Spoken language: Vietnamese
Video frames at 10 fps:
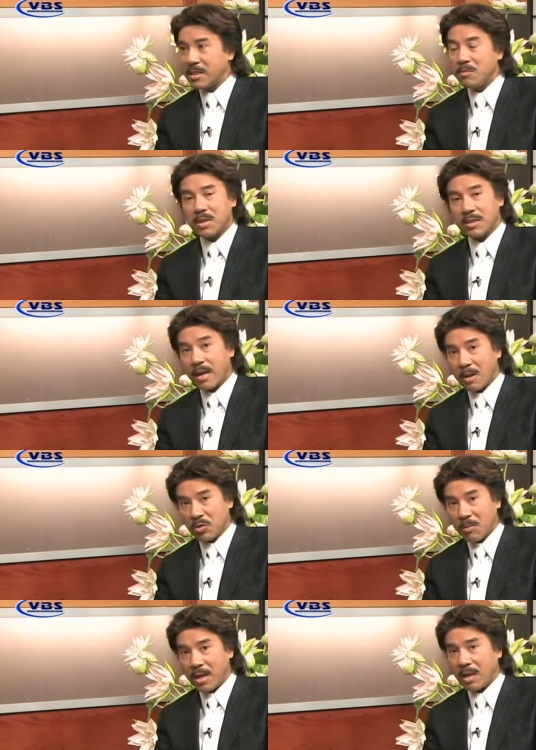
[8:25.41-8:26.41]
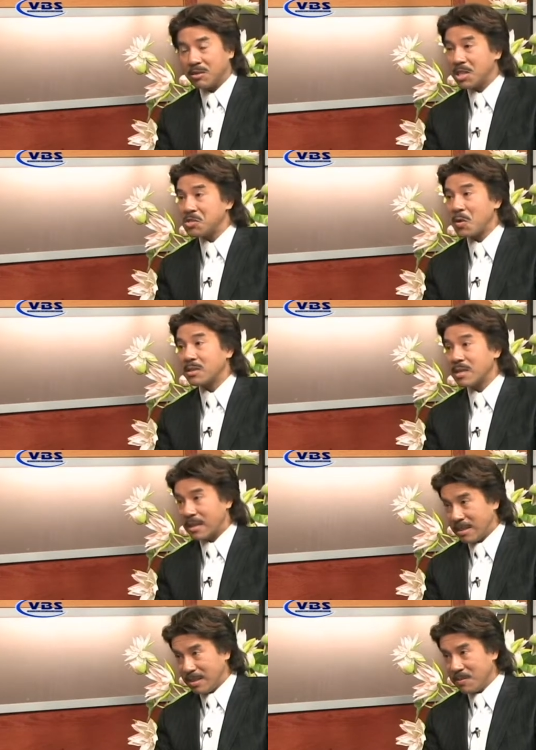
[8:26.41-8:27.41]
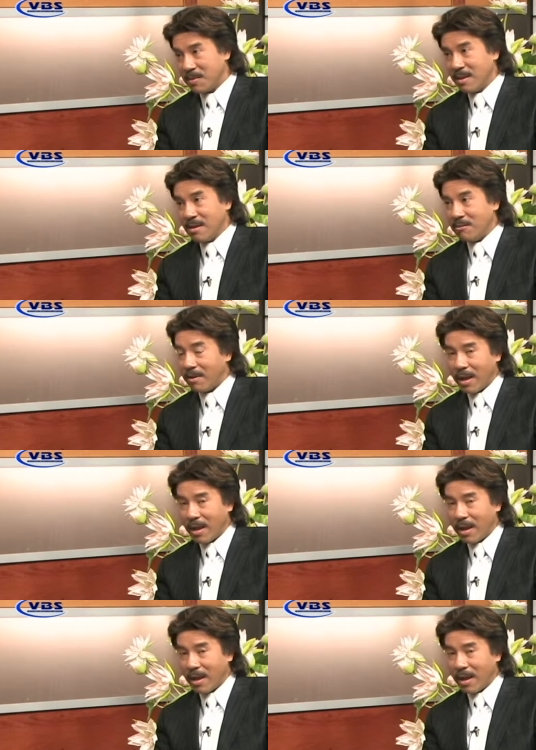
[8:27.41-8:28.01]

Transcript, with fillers: khi mà ta hát một cái bài nào người ta chọn rất là kỹ yeah.